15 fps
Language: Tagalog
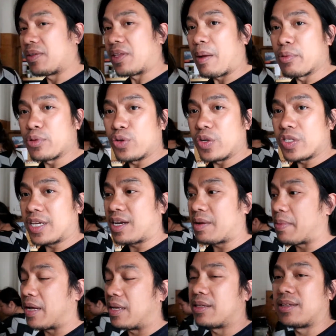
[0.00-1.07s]
tapos yung isa
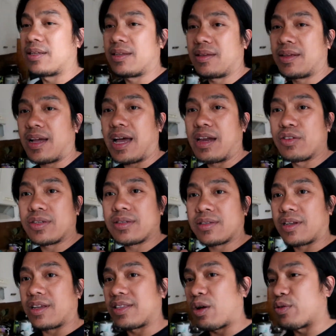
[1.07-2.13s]
naman, halos
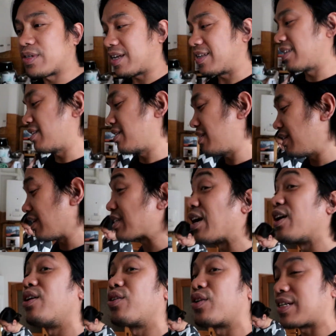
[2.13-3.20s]
3,000. Isang
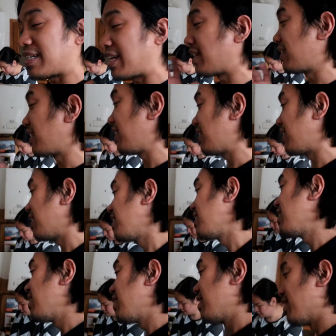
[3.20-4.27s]
oras lang din.
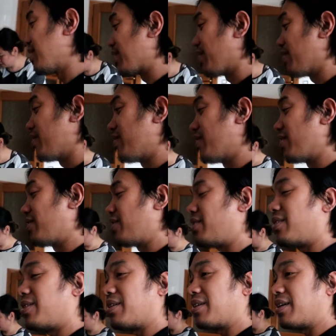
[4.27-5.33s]
So,
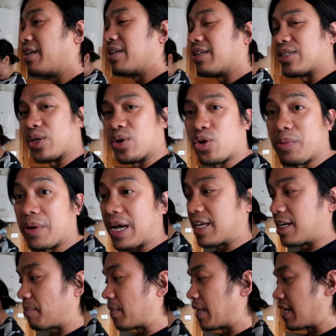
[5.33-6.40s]
siguro
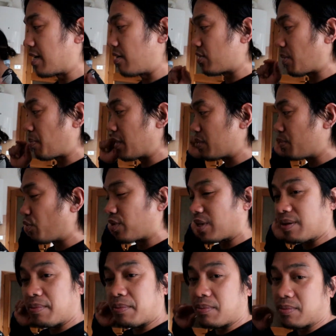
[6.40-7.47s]
maghahanap na lang ako sa Facebook
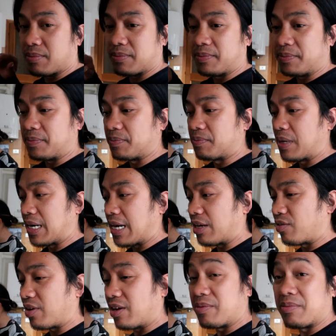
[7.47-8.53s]
ng mga ano
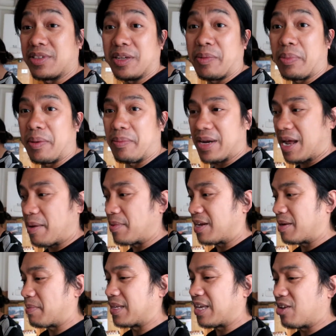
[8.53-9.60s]
ngayon. Siyempre marami
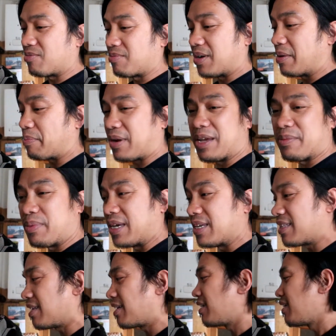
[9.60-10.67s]
na naman ngayon mga private
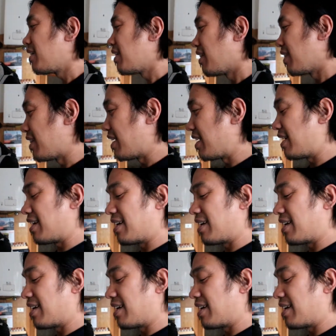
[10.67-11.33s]
na